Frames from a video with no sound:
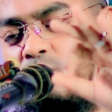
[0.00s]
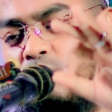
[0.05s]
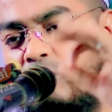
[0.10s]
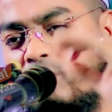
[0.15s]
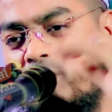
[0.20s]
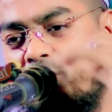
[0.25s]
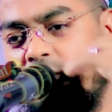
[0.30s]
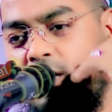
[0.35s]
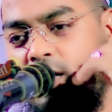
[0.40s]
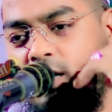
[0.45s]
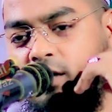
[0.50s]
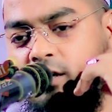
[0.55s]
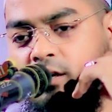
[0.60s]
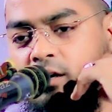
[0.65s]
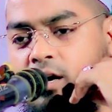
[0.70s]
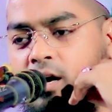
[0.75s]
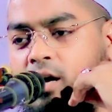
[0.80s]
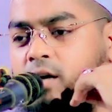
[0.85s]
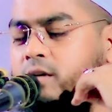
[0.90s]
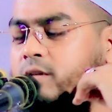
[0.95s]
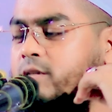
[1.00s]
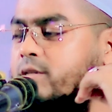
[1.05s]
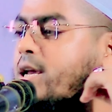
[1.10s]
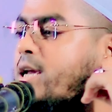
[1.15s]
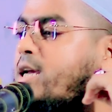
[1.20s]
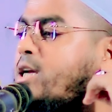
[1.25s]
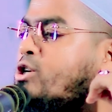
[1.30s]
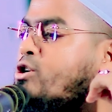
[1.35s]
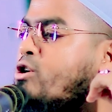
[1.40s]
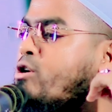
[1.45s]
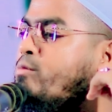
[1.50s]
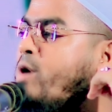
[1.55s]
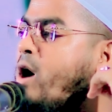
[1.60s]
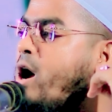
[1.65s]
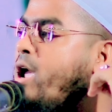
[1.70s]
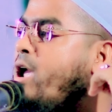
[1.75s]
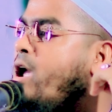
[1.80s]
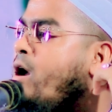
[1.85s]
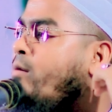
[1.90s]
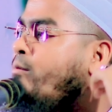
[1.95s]
করেছেন যেই
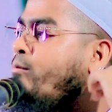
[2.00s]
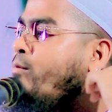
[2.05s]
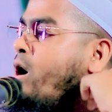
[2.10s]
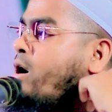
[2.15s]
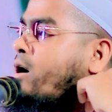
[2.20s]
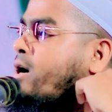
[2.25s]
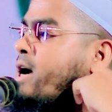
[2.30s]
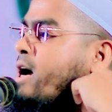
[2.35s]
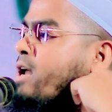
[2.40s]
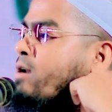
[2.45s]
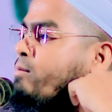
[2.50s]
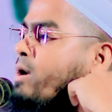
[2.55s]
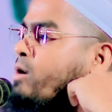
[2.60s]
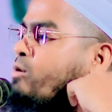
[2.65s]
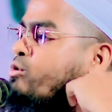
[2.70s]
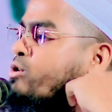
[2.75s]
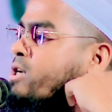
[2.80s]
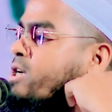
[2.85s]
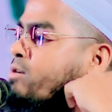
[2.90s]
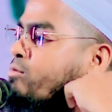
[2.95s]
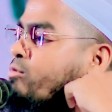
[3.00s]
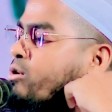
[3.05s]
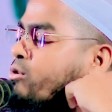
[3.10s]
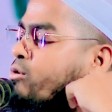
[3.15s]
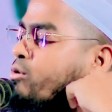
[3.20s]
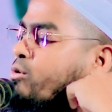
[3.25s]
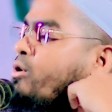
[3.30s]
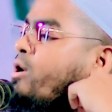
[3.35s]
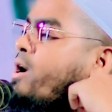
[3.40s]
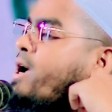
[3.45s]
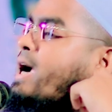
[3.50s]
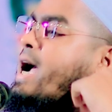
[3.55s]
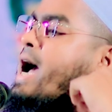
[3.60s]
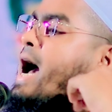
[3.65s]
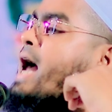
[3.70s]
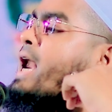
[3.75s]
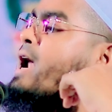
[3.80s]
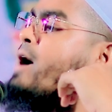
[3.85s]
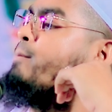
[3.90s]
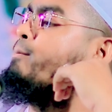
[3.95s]
সময় মক্কার মানুষের মতো
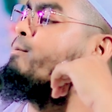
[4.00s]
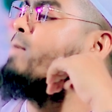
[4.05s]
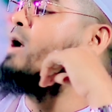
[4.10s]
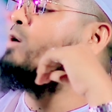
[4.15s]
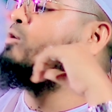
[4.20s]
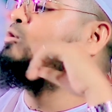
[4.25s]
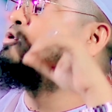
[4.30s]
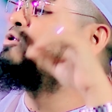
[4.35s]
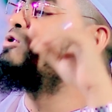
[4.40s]
খারাপ মানুষ